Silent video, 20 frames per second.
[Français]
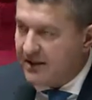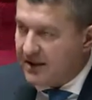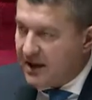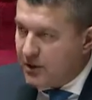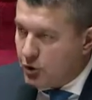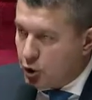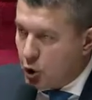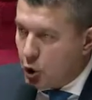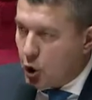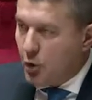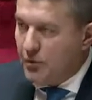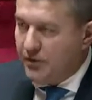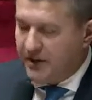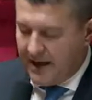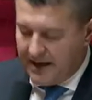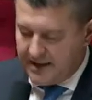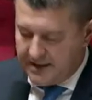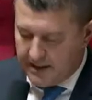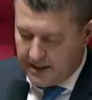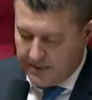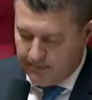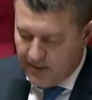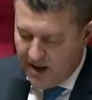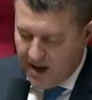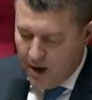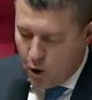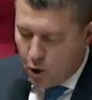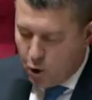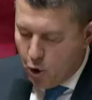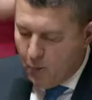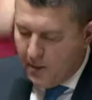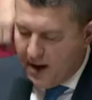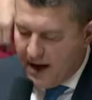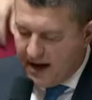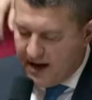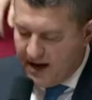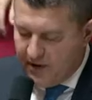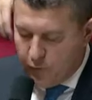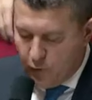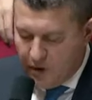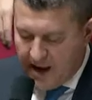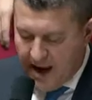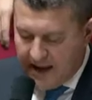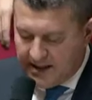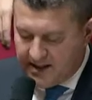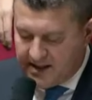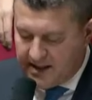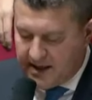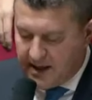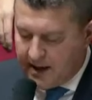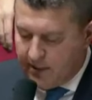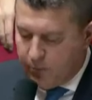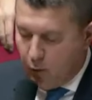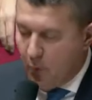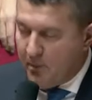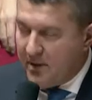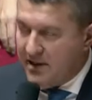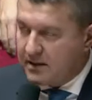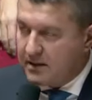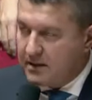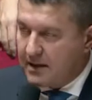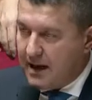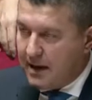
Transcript: Dans ce contexte, comment allez-vous garantir la promesse,